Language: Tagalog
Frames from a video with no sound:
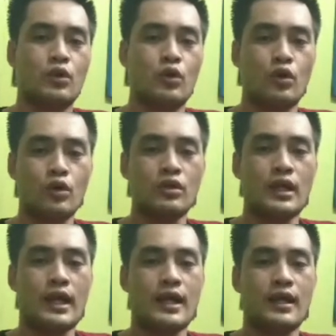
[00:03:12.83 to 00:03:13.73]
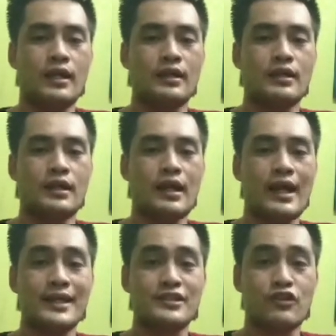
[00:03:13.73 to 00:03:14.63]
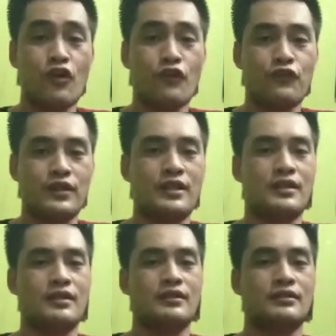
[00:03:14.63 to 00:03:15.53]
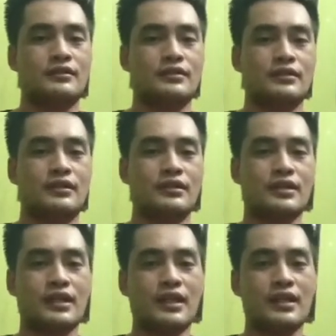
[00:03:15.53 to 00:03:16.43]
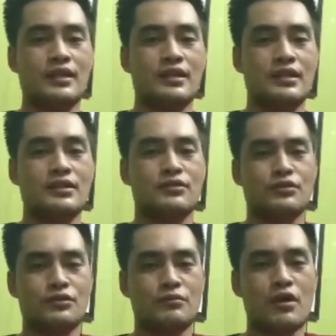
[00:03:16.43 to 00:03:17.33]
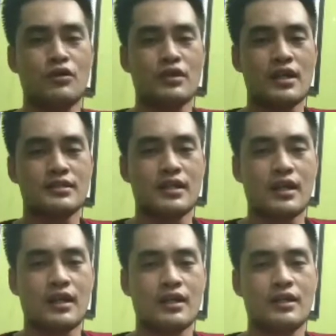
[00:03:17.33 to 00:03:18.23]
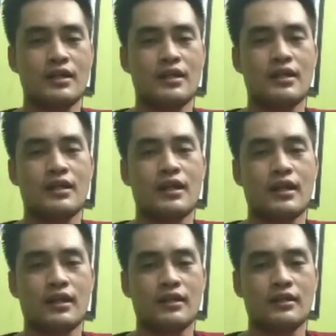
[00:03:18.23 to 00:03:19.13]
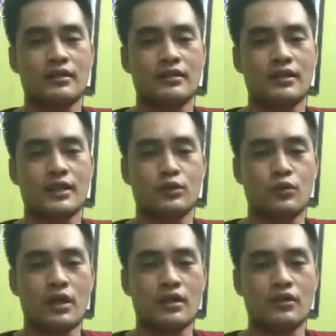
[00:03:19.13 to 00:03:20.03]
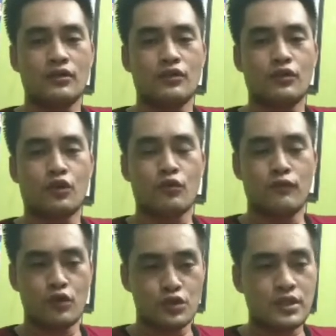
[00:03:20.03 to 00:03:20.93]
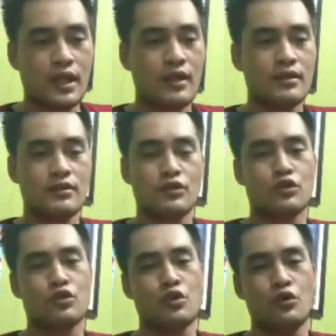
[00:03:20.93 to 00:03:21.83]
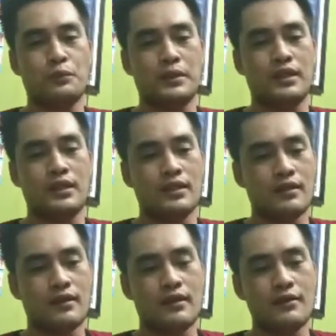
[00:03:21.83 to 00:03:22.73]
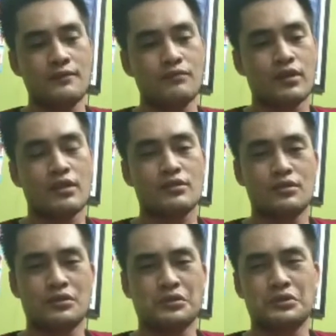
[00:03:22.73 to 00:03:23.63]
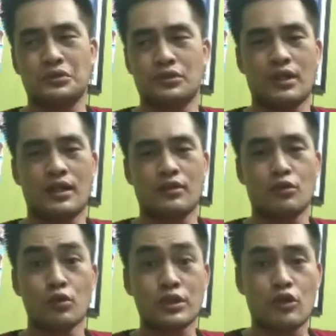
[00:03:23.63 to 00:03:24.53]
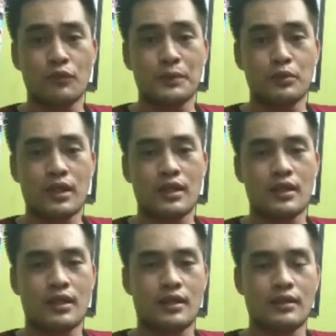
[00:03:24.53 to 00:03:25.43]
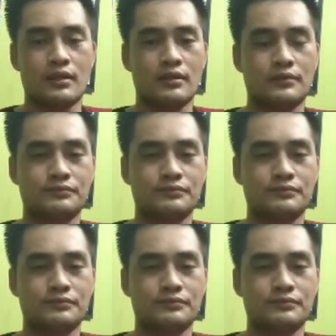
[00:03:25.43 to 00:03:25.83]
o ang iced coffee. Okay? So, mauna siya ang ato ang robusta coffee. No? So, ang robusta coffee po dahil uh,